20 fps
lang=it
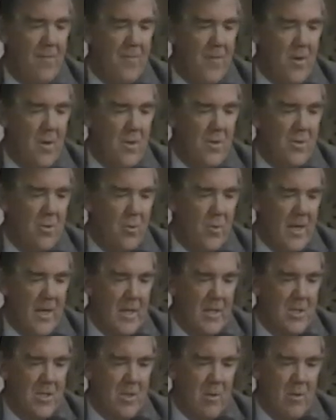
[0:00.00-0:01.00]
Dunque,
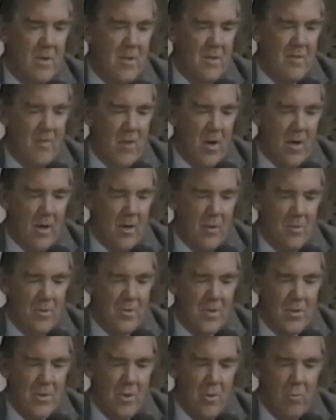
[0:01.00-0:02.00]
veniamo agli
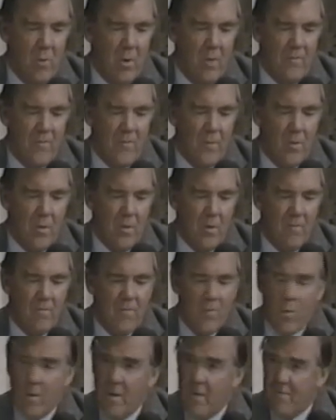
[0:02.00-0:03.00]
articoli che lei ha scritto per la
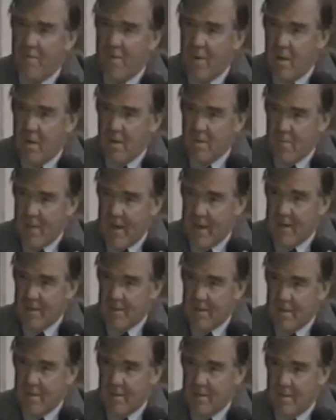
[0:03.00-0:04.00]
rivista di affari
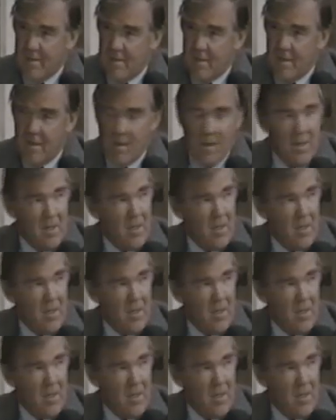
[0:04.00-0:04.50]
internazionali.